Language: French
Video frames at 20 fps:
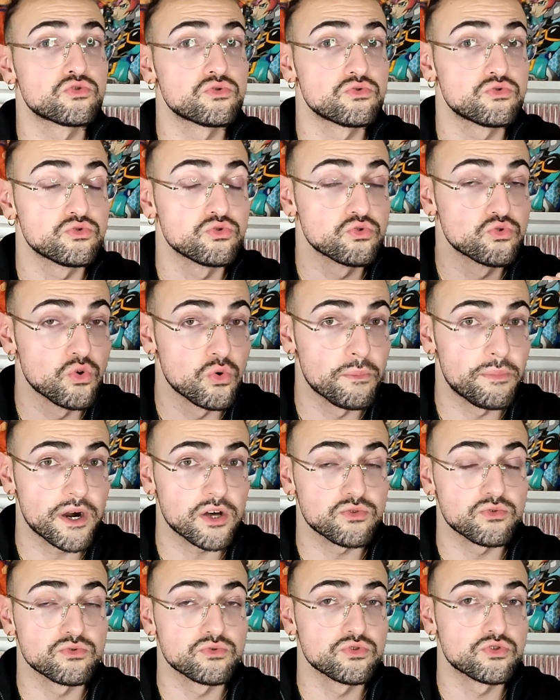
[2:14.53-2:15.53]
du don
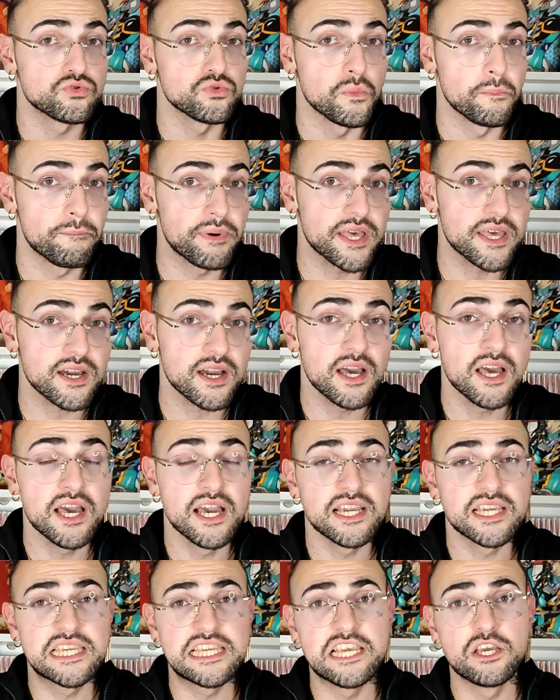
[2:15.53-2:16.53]
pardon, de son père,
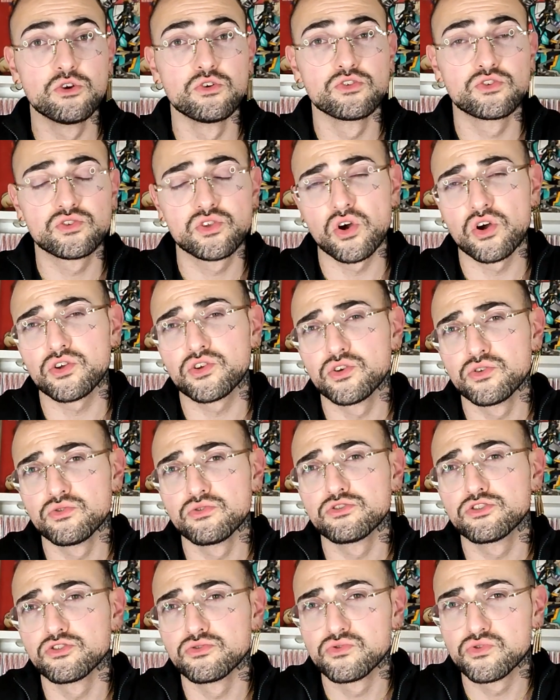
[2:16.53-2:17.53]
qui est le Talk
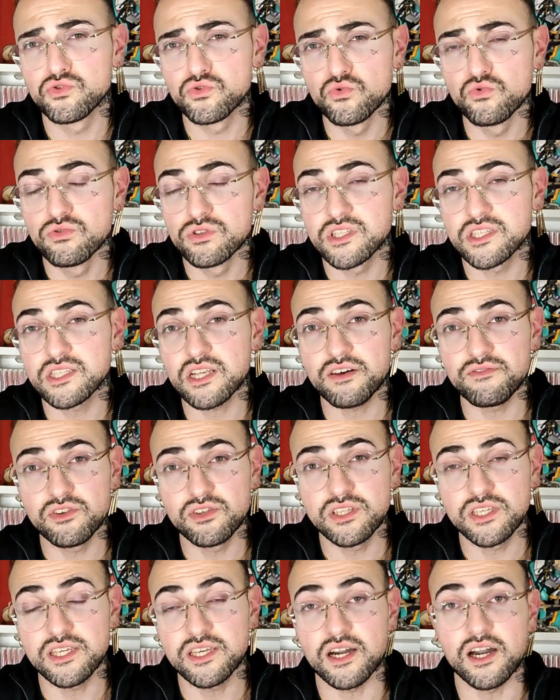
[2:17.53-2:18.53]
no Jutsu. Ça veut
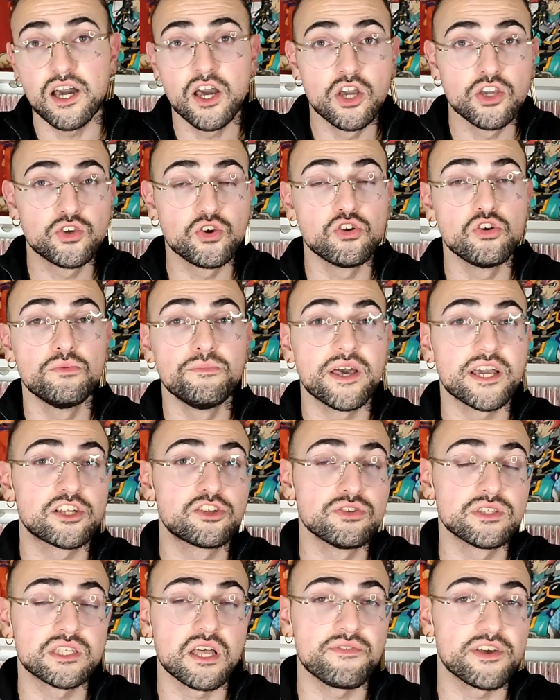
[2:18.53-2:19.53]
dire que le mec,
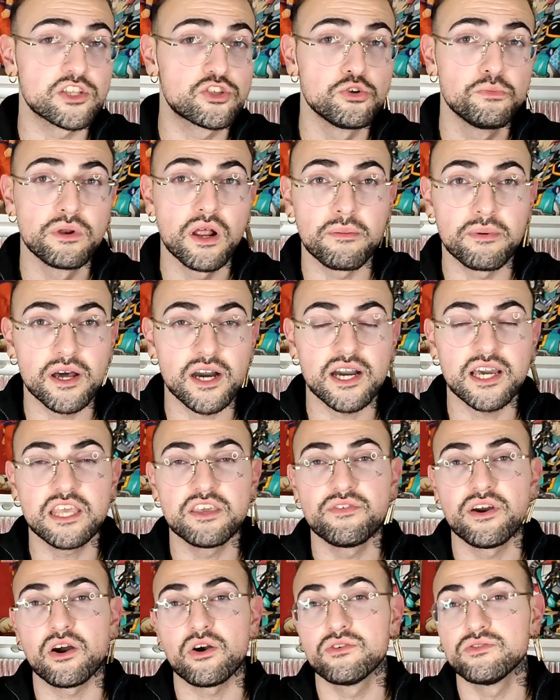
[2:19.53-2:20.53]
juste avec du blabla,
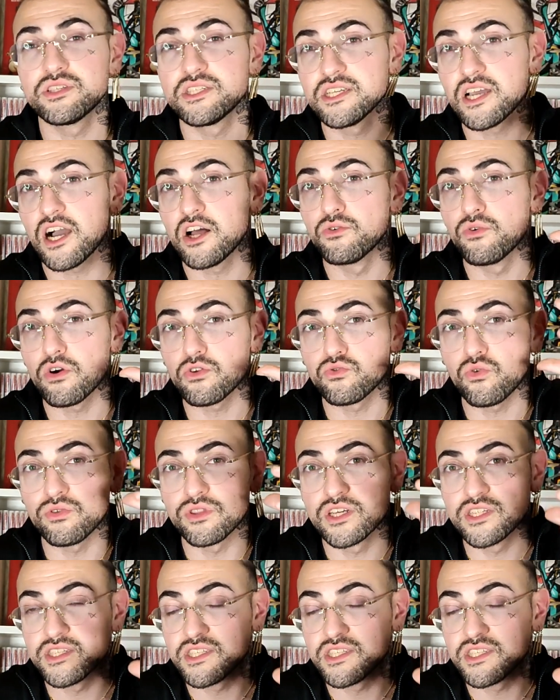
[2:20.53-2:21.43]
il va réussir à lui retourner le